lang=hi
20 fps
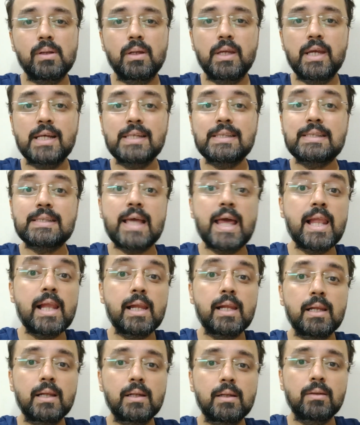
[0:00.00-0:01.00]
या
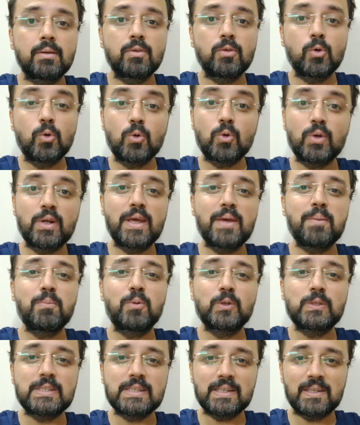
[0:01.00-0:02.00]
सेल दोनों नहीं
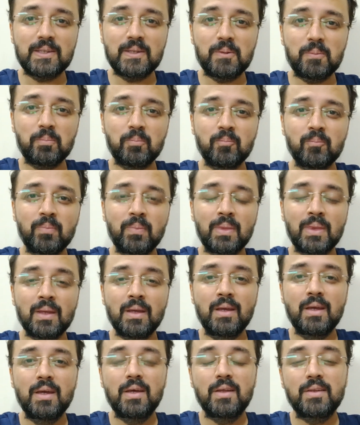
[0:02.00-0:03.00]
बोल सकते
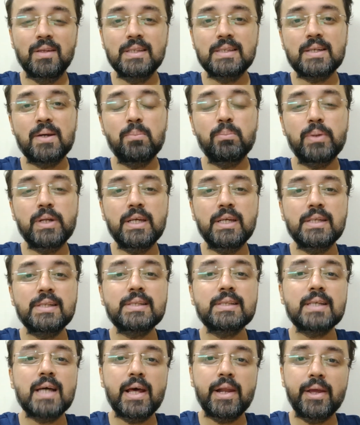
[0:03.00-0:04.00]
दिस कंपनी इज़
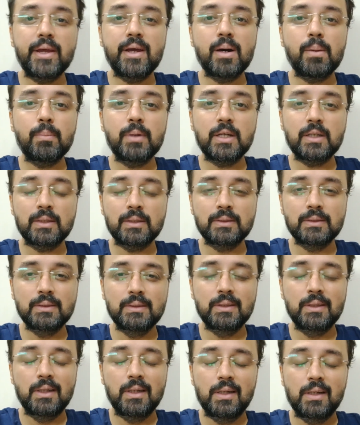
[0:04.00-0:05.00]
सारे गामा
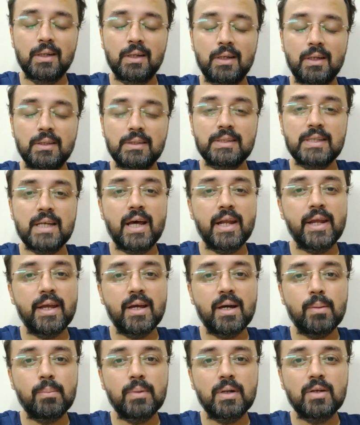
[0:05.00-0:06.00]
सारे
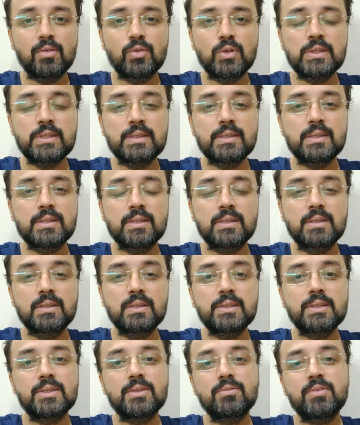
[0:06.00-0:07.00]
गामा वॉज द
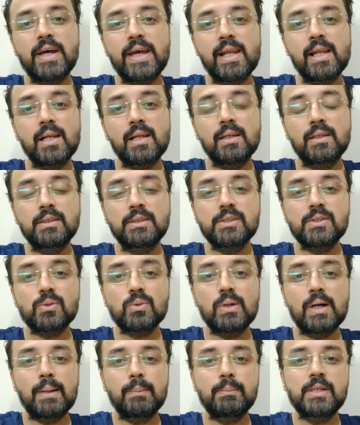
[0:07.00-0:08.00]
अर्स्ट वाइल
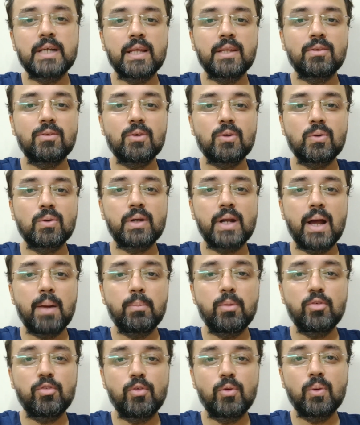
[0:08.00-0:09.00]
जिसको आप जानते हो
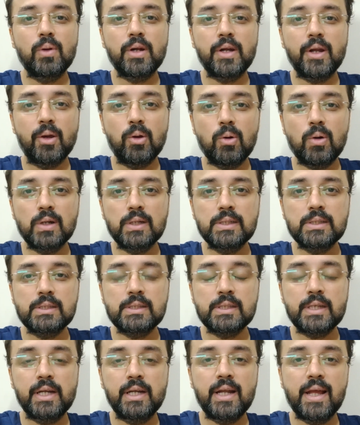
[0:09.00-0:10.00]
ग्रामोफोन
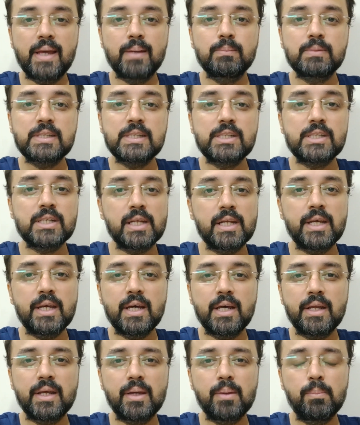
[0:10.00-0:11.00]
रिकॉर्ड्स के टाइम से चली
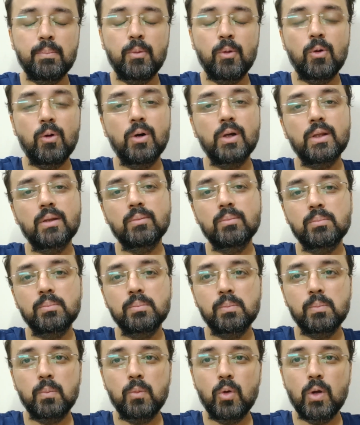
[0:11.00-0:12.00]
आ रही है बहुत
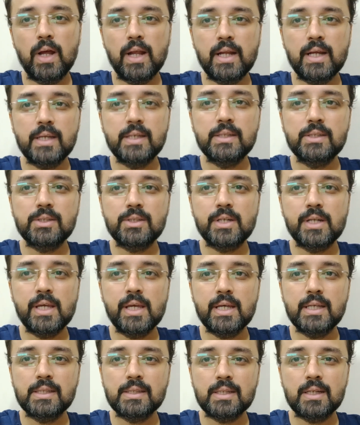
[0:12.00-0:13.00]
पुराना हिस्ट्री
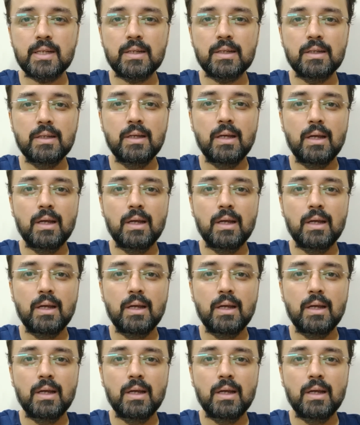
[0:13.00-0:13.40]
है इसका